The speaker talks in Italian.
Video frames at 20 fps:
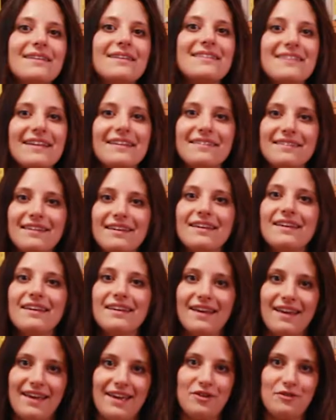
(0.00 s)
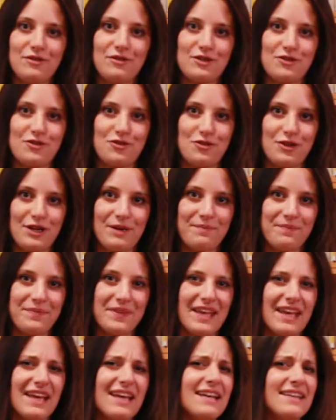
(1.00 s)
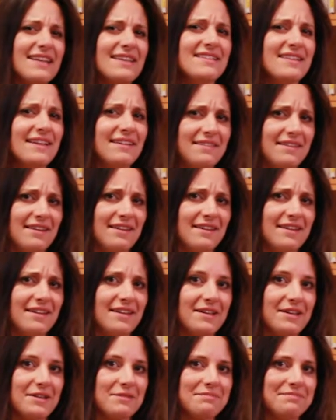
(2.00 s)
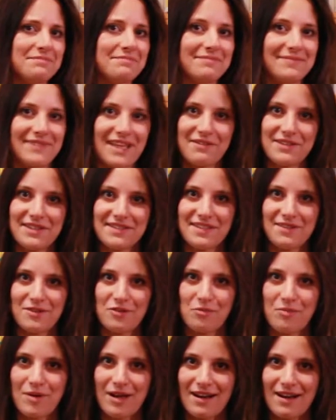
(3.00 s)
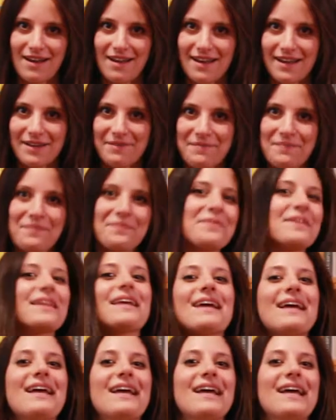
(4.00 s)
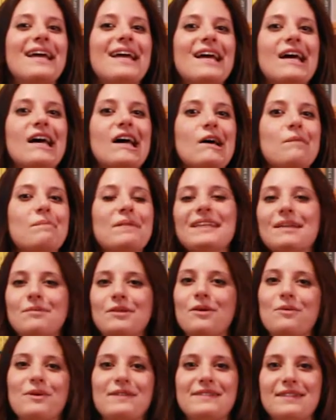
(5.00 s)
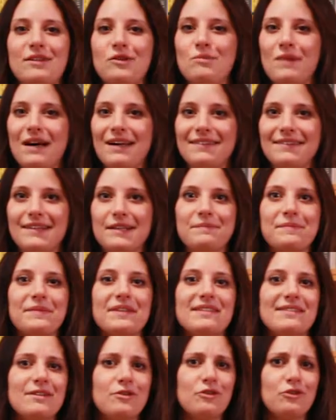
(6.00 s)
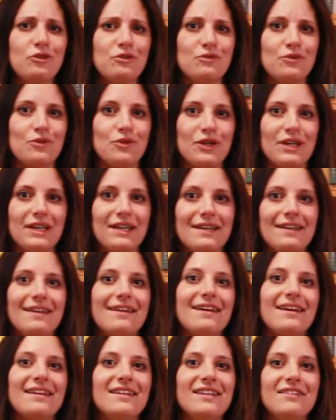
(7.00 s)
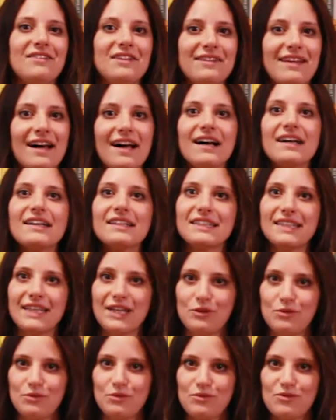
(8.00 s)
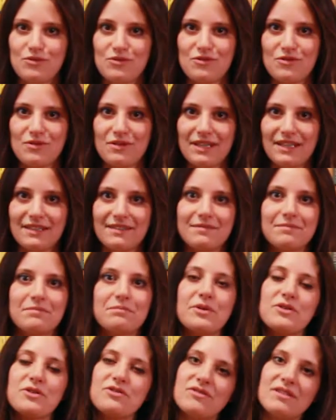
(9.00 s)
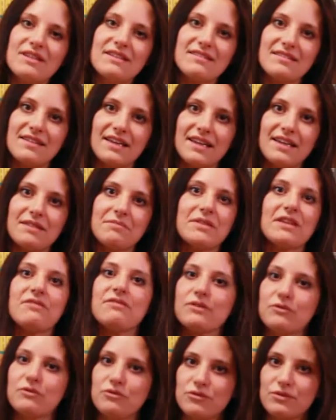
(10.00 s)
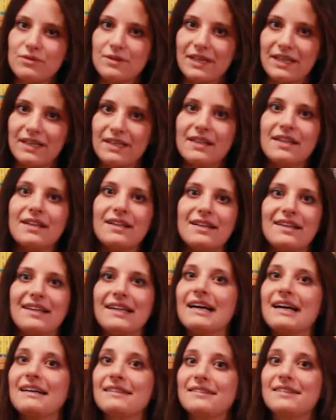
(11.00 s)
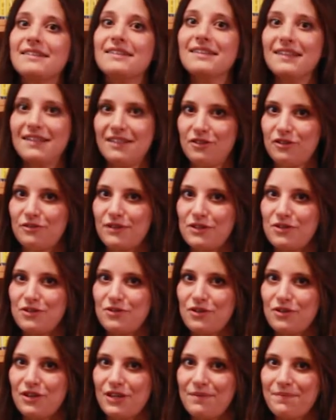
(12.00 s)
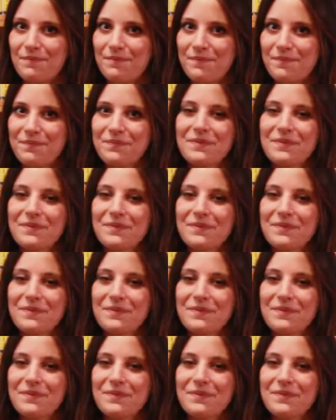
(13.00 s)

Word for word: Design thinking e innovazione. Design thinking, ne avete sentito parlare? Eh, partiamo da questa domanda. Secondo voi creatività e intuizione possono essere dei fattori legati all'innovazione?